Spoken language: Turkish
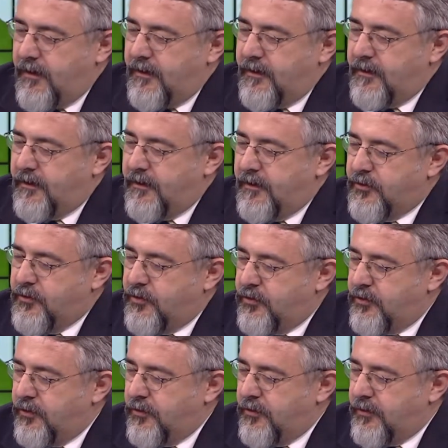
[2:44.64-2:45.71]
E,
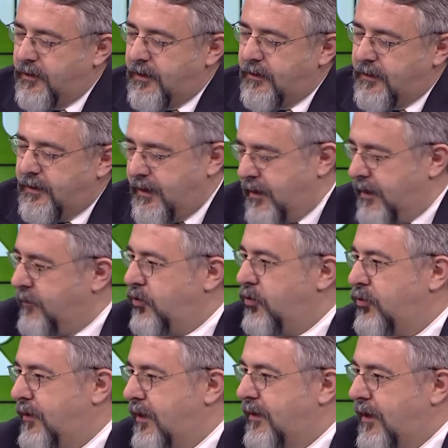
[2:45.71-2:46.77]
çünkü yarın
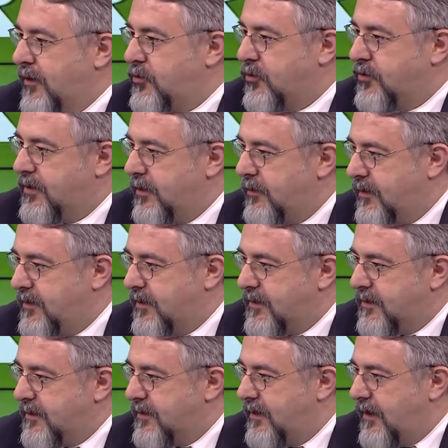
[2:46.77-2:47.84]
bugünden daha çok şey bileceksiniz.
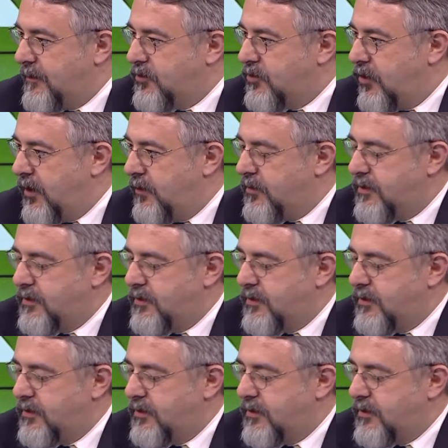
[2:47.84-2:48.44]
Evet, çok sayıda özel